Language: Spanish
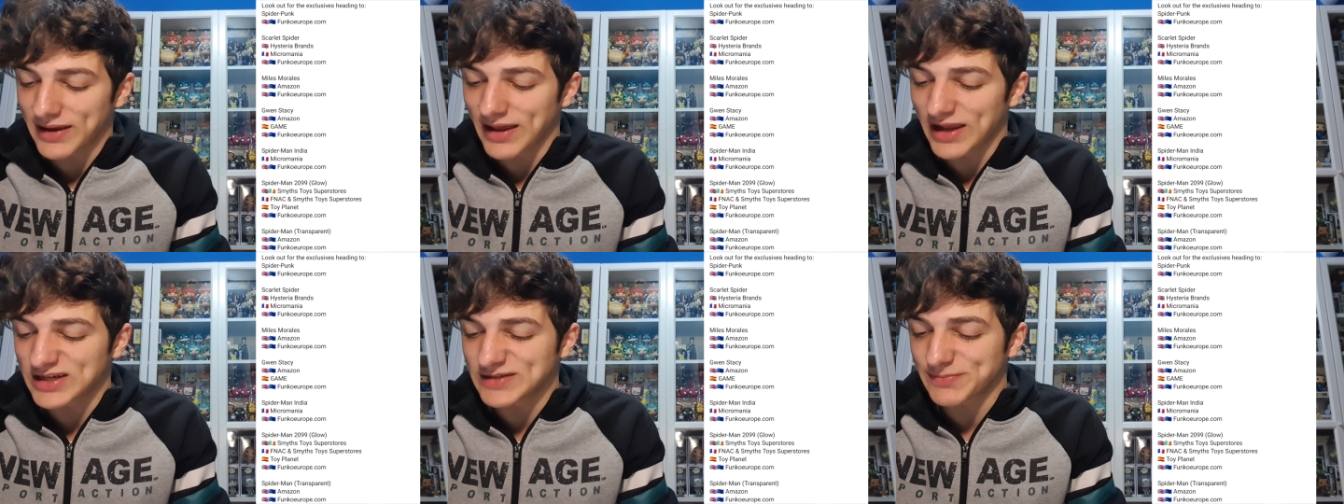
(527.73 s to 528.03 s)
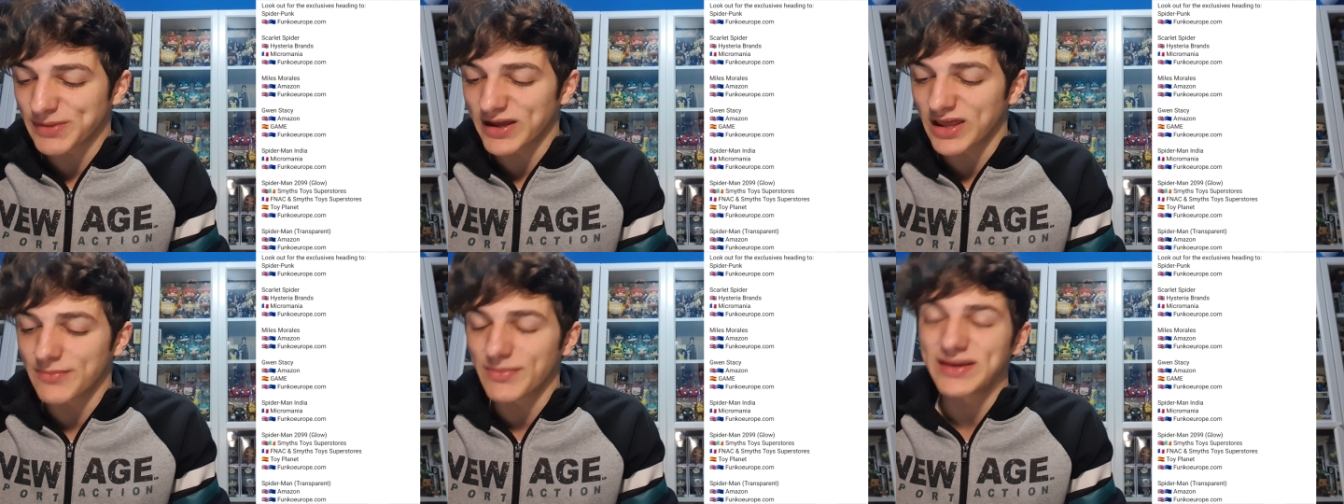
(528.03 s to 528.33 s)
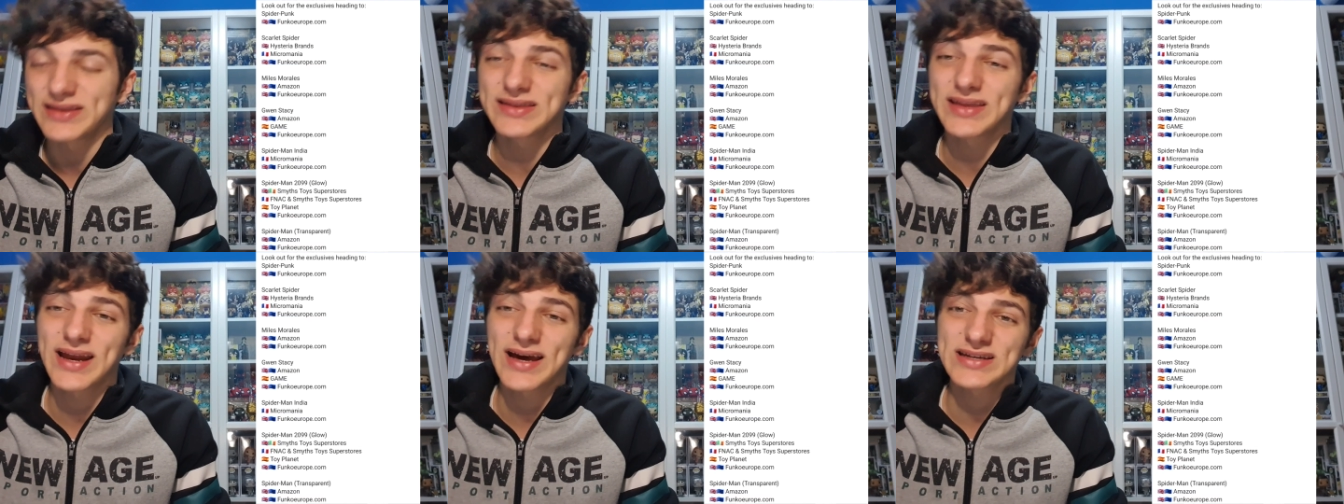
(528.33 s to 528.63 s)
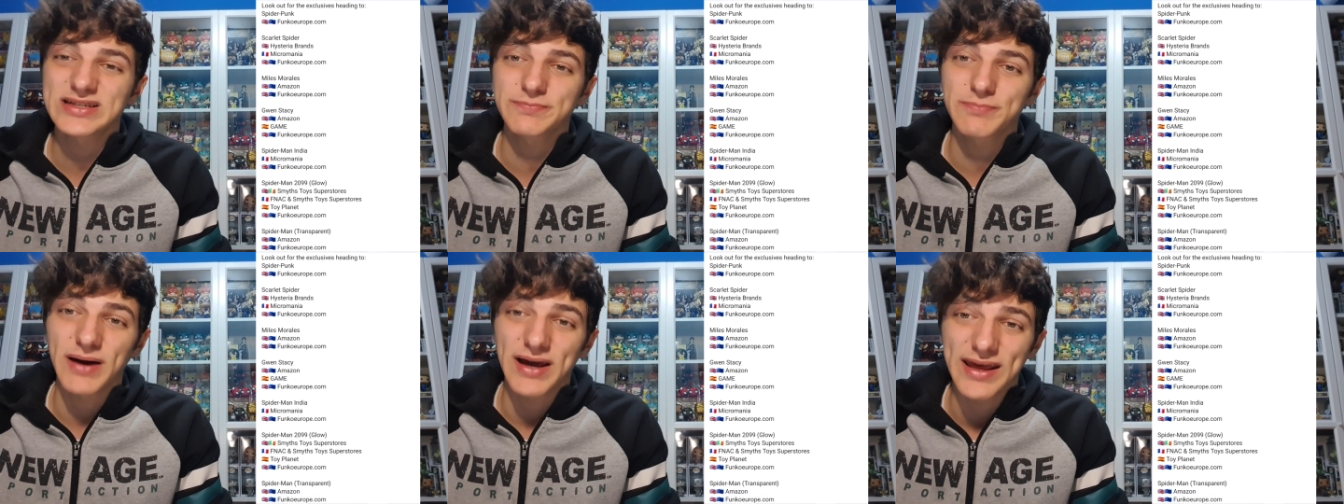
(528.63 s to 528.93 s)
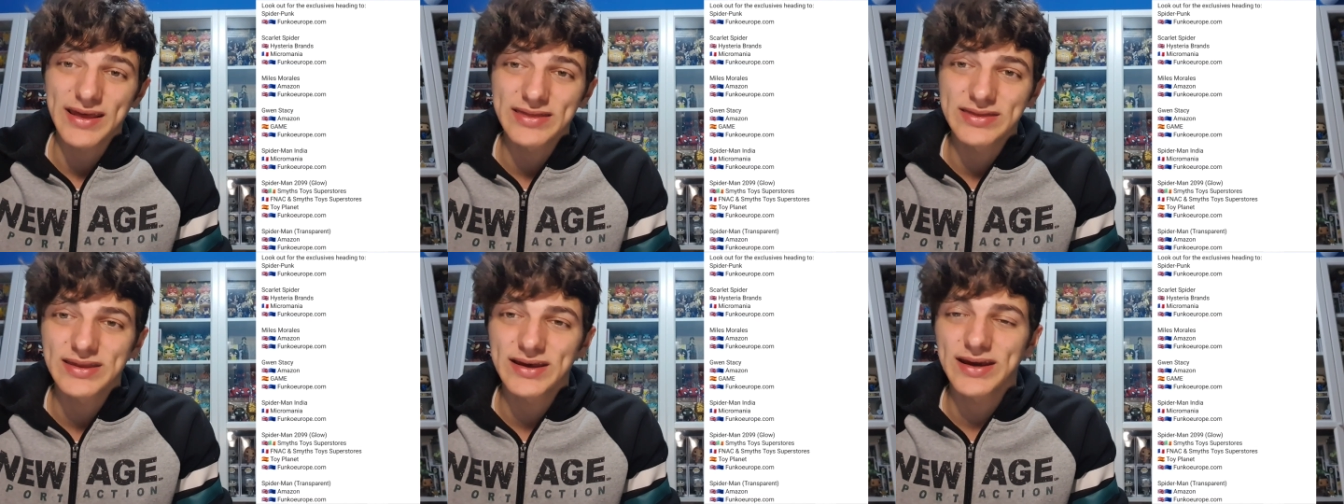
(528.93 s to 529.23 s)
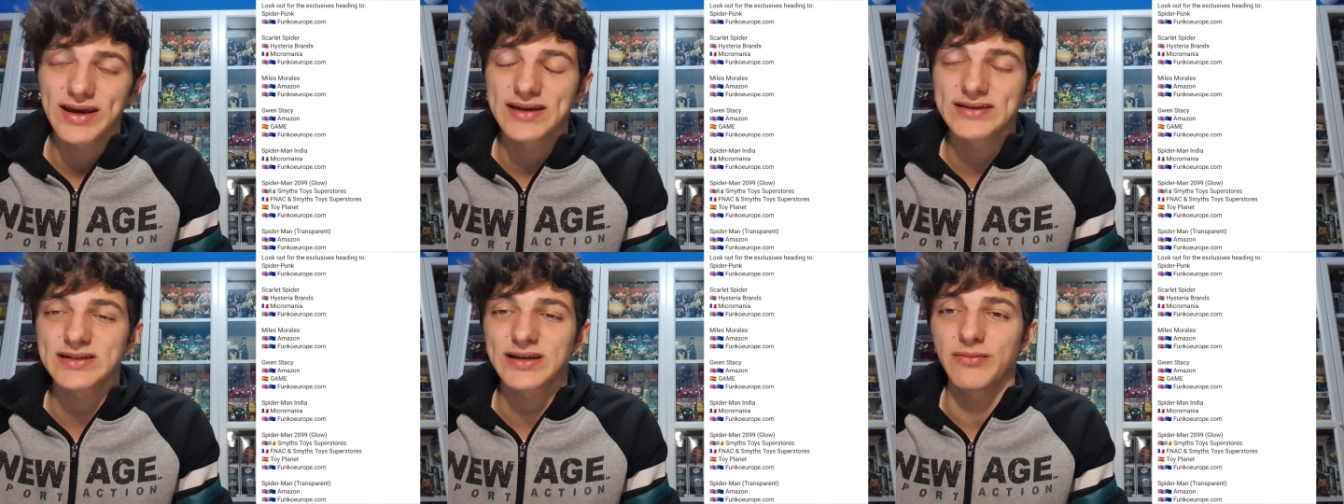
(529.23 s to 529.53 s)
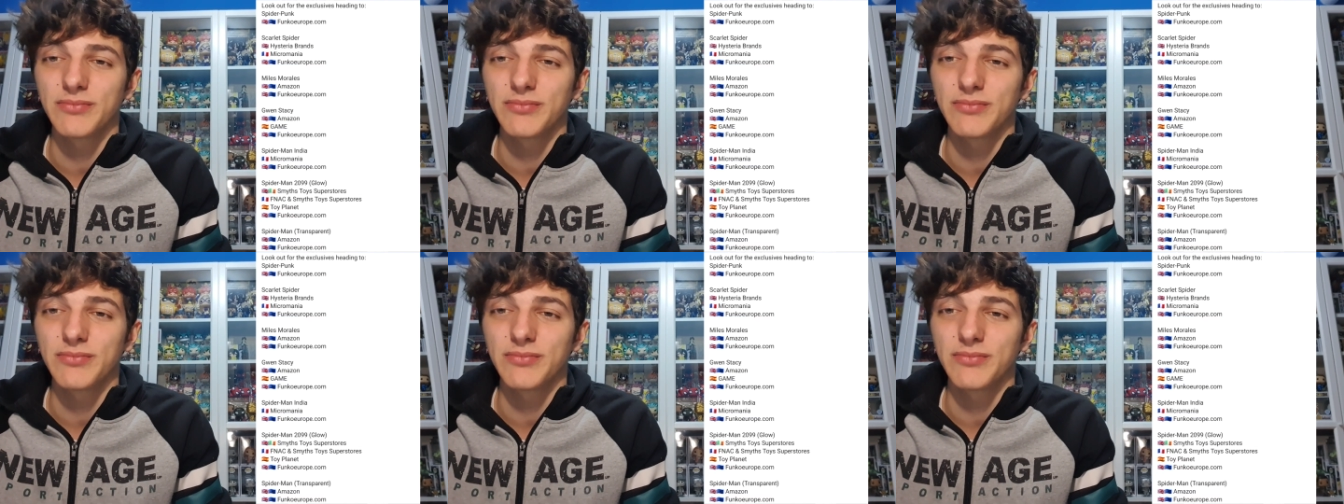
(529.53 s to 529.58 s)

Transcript: y a Spider-Man transparente, que es